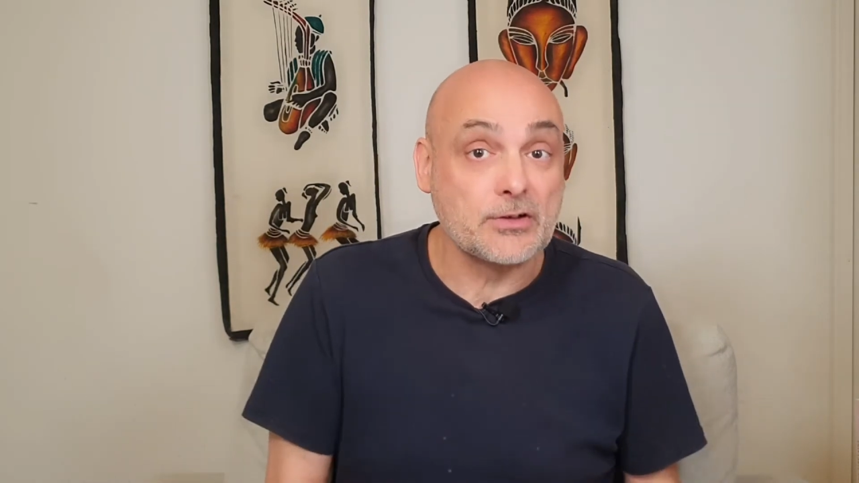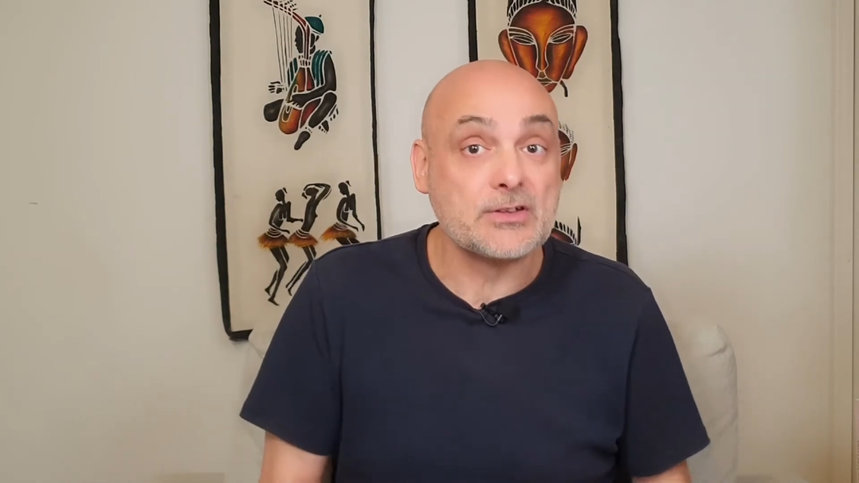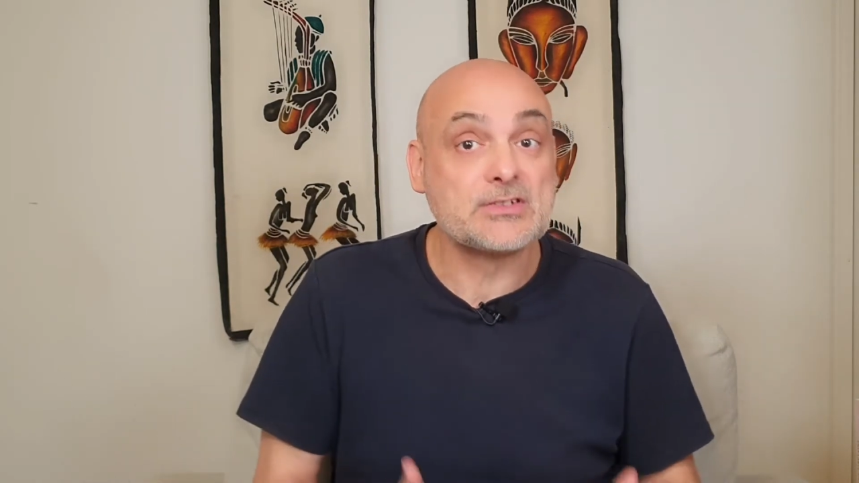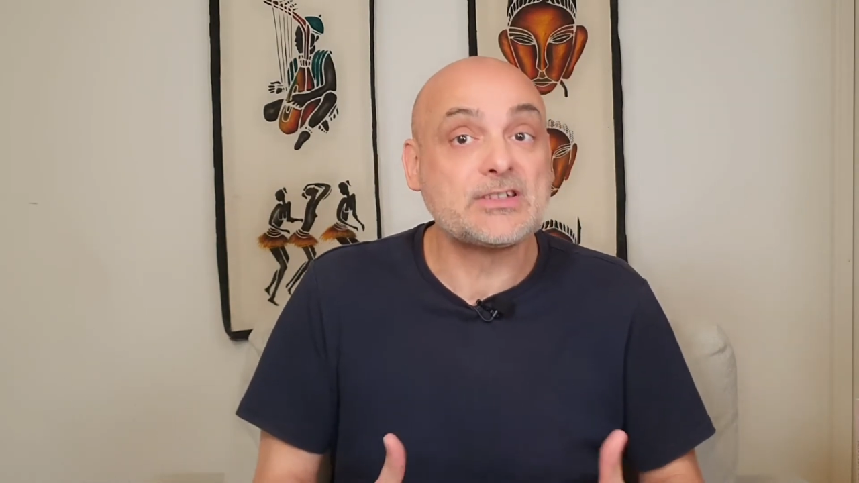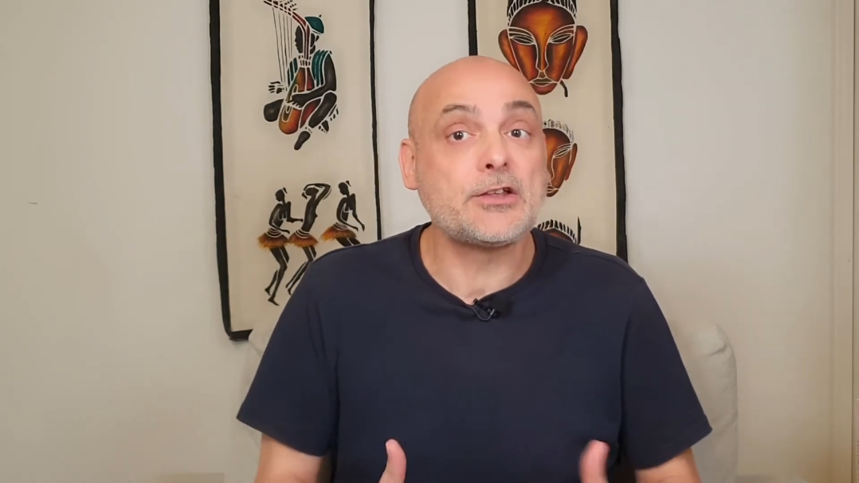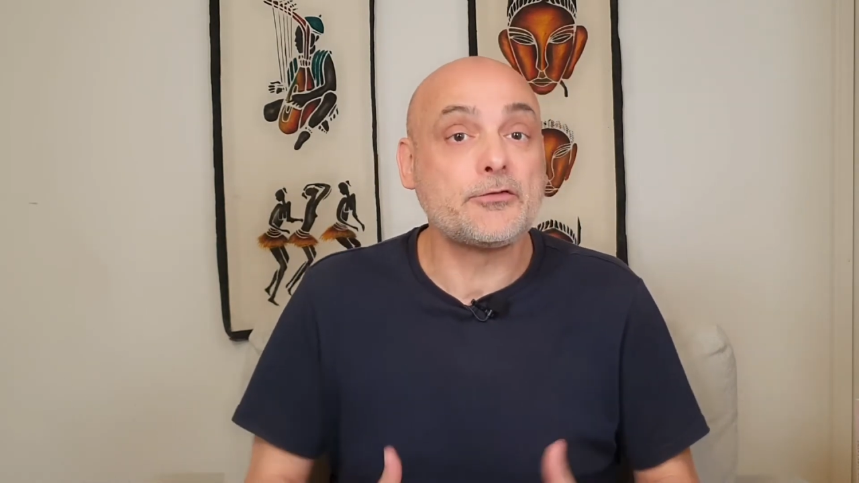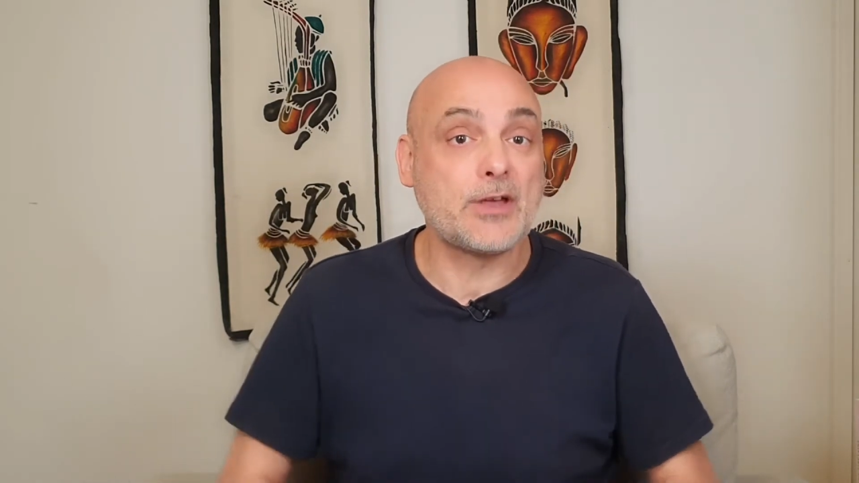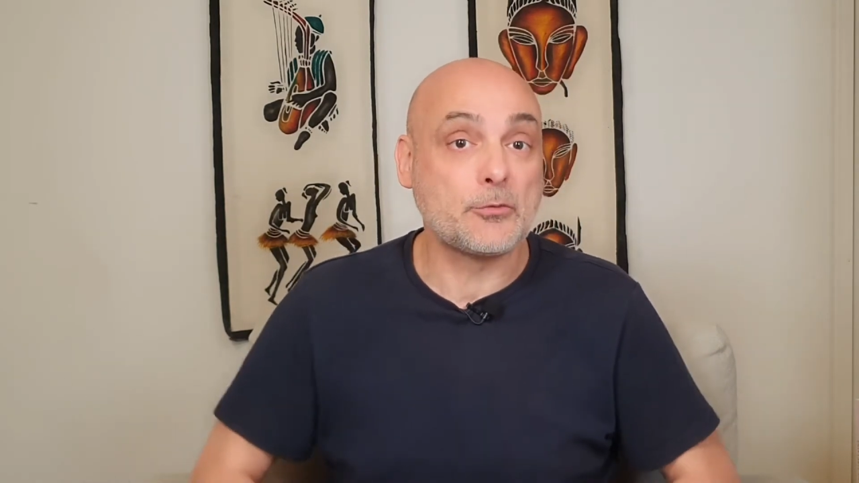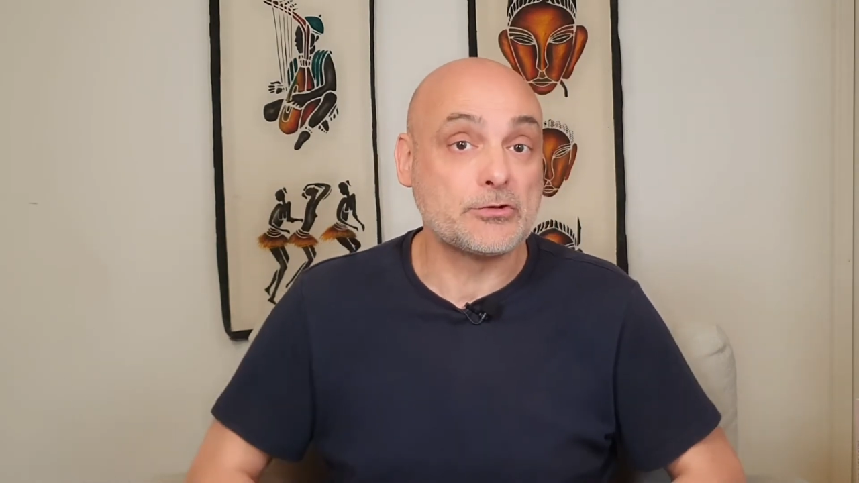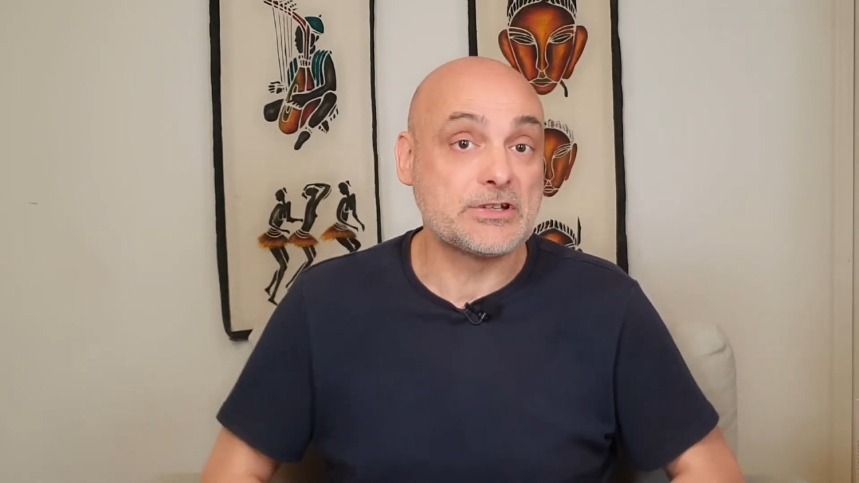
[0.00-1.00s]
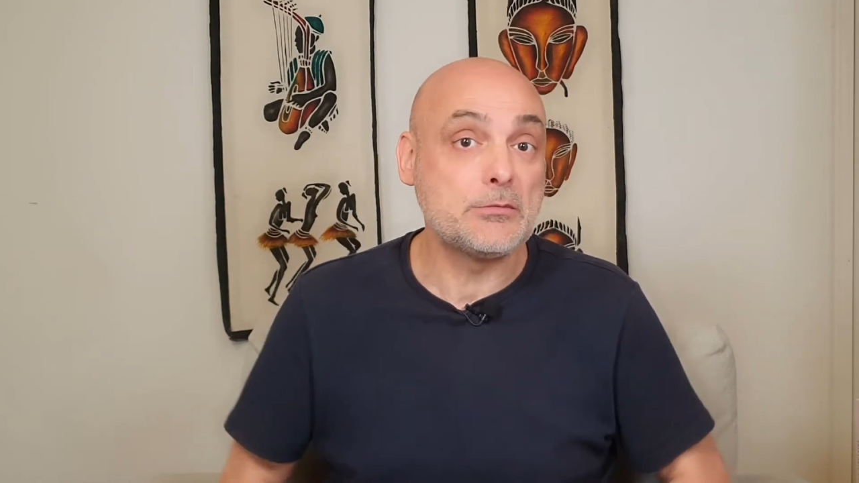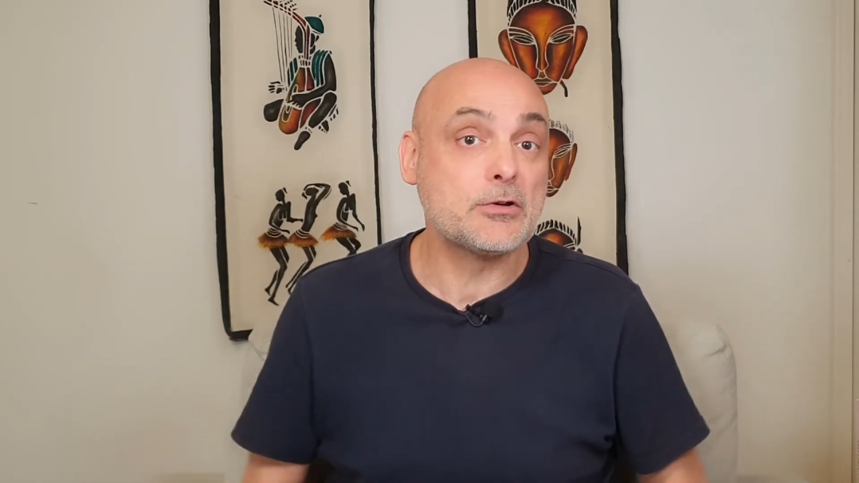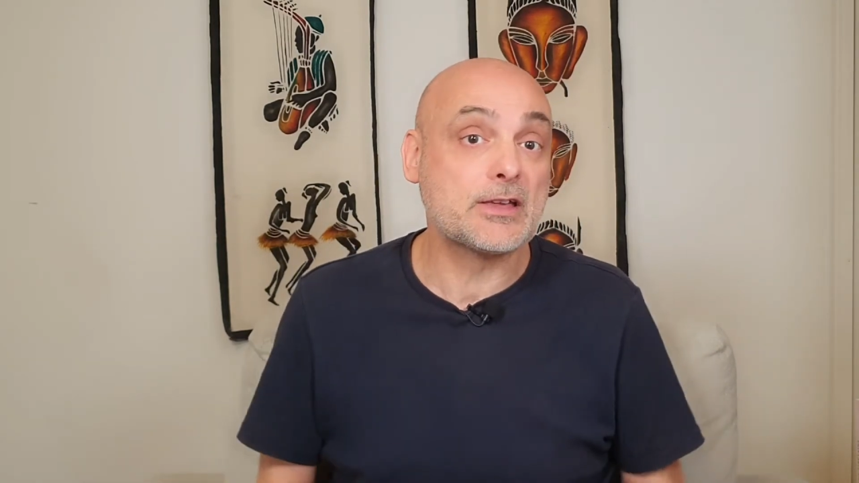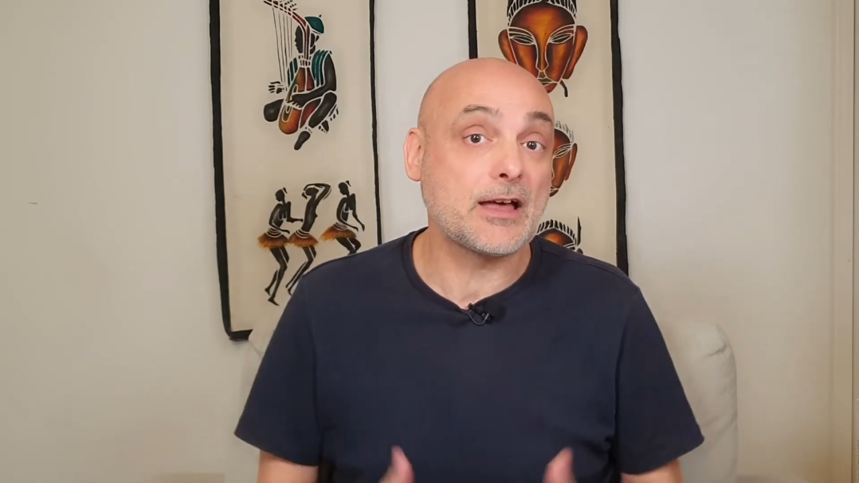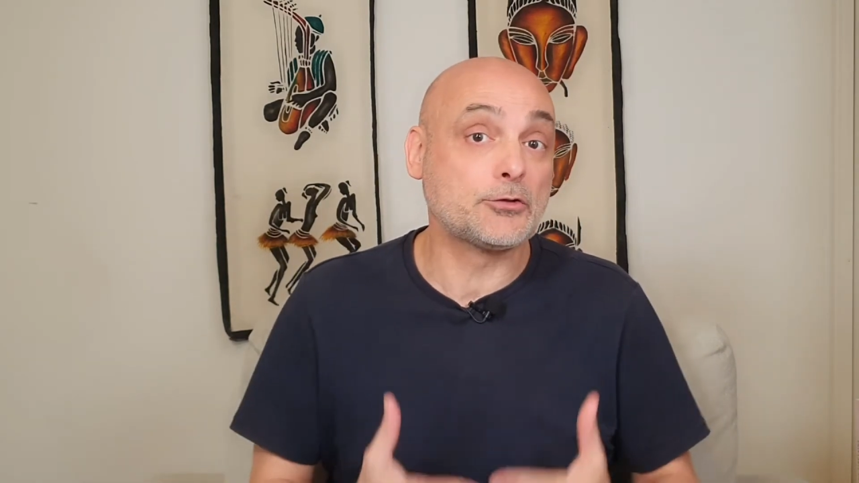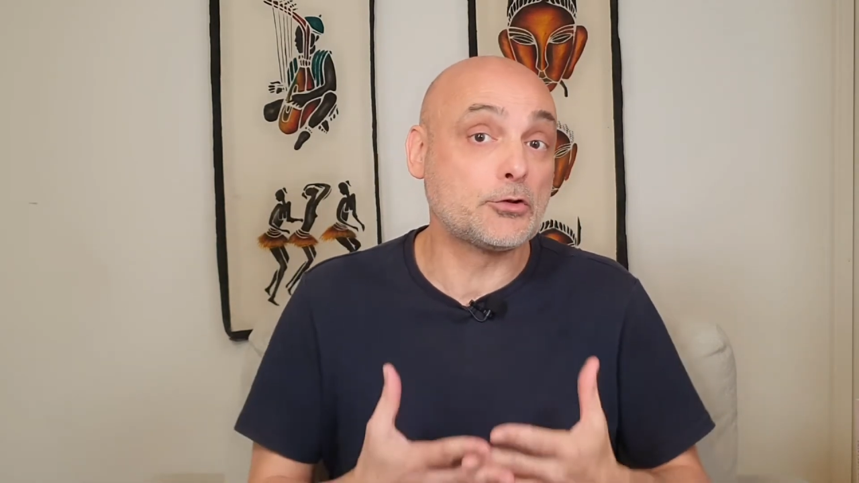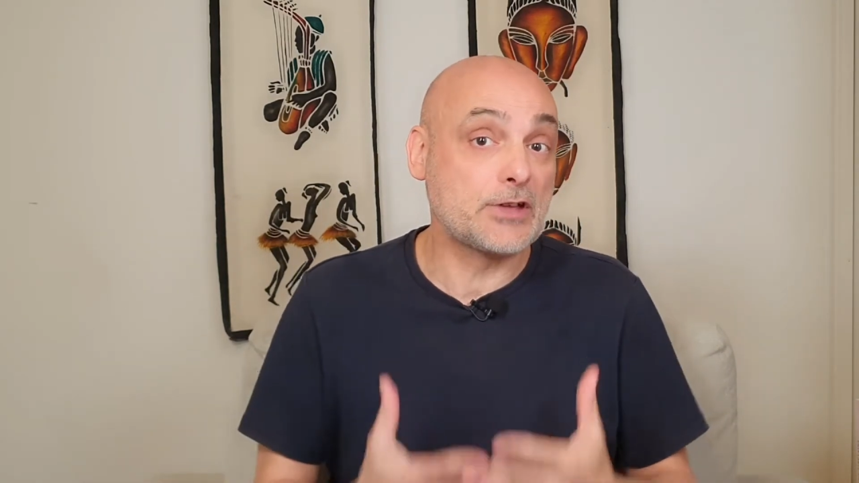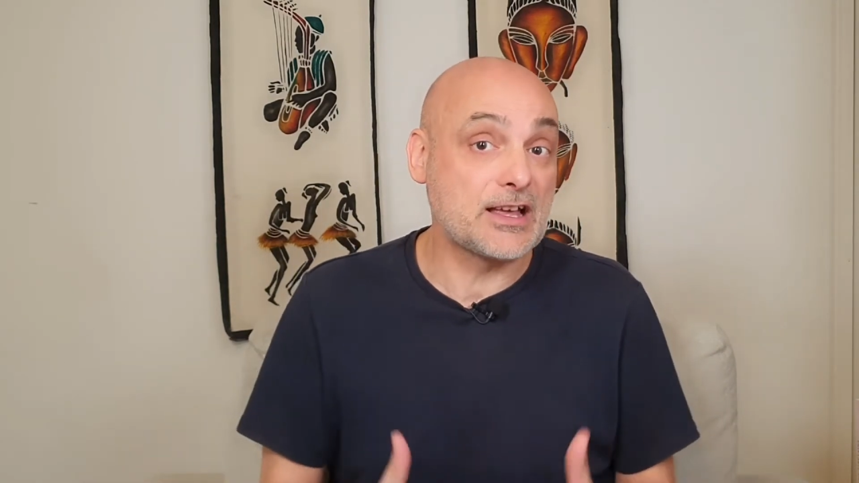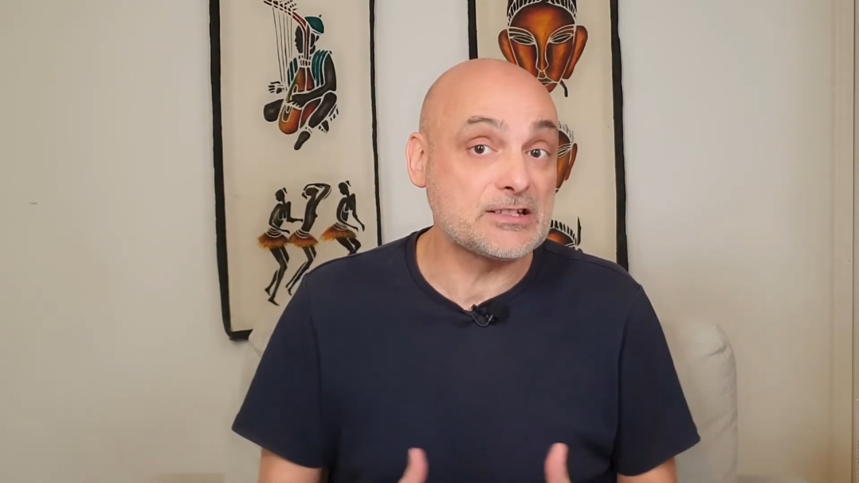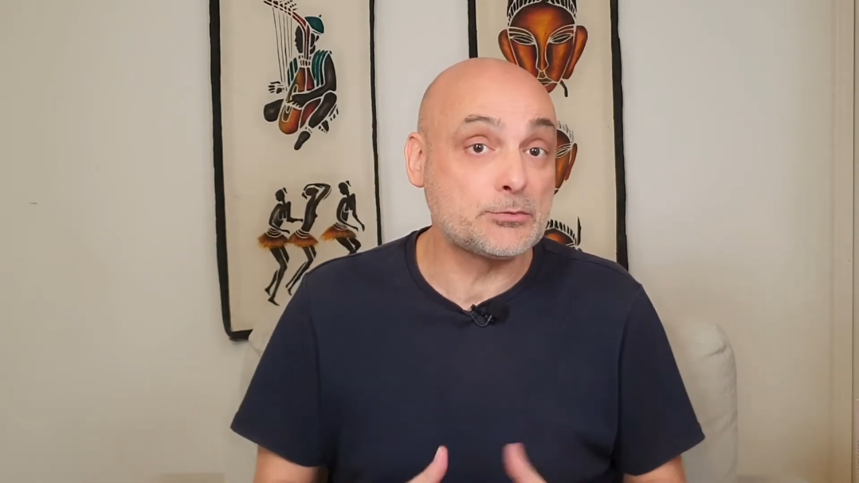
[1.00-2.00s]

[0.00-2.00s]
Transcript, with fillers: ça devient possible car deux gaz